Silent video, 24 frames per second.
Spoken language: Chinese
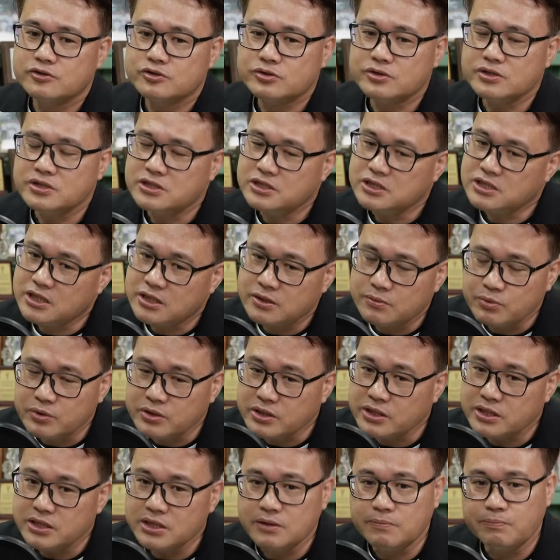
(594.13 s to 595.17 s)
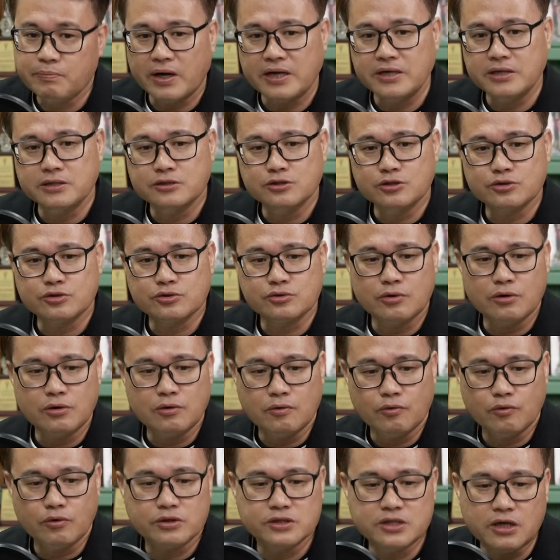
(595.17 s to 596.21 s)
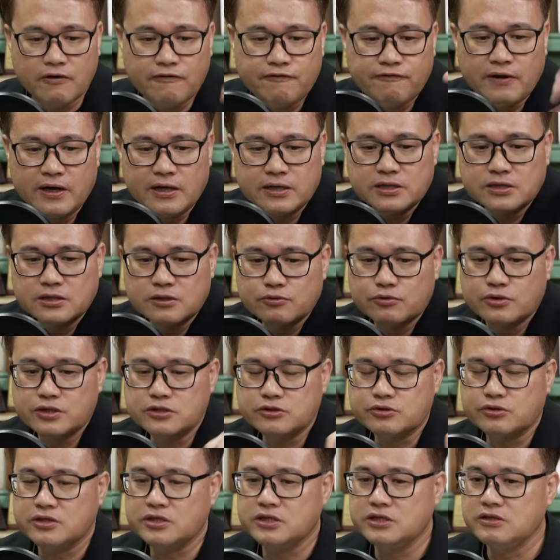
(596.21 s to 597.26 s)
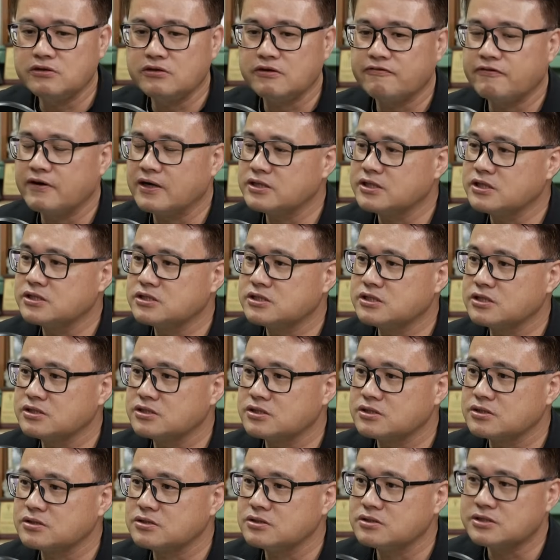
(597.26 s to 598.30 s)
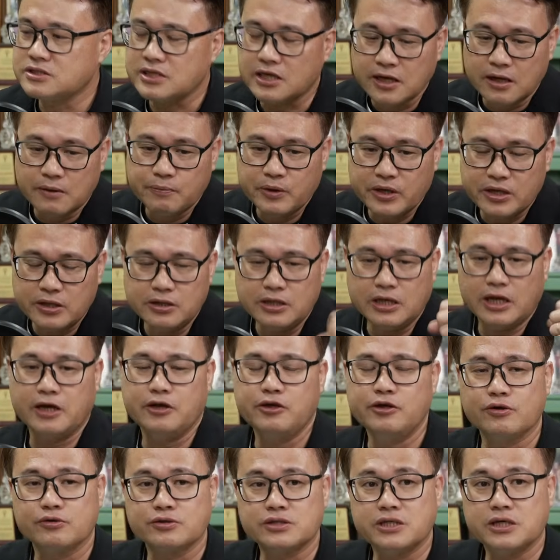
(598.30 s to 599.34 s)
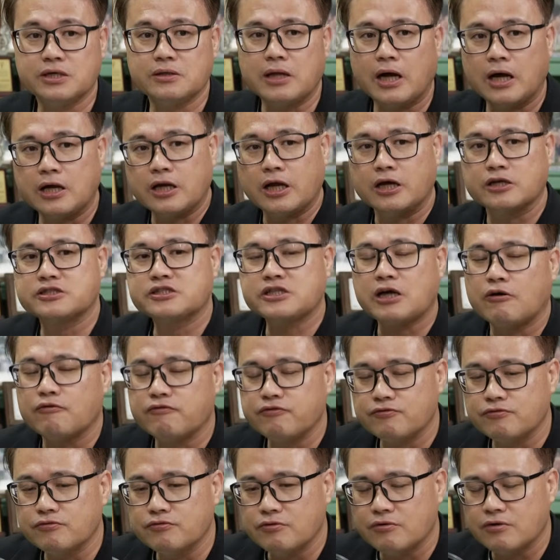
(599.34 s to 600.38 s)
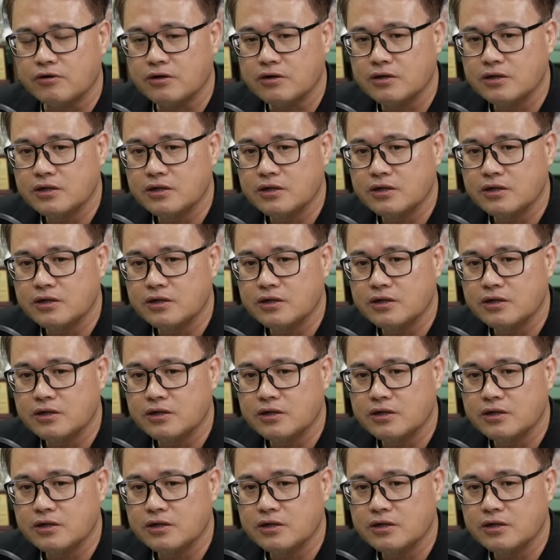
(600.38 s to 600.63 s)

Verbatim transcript: 所以你可不可以一般人就说我要放一个微水利的发电设施在那边来用电，来来造福我？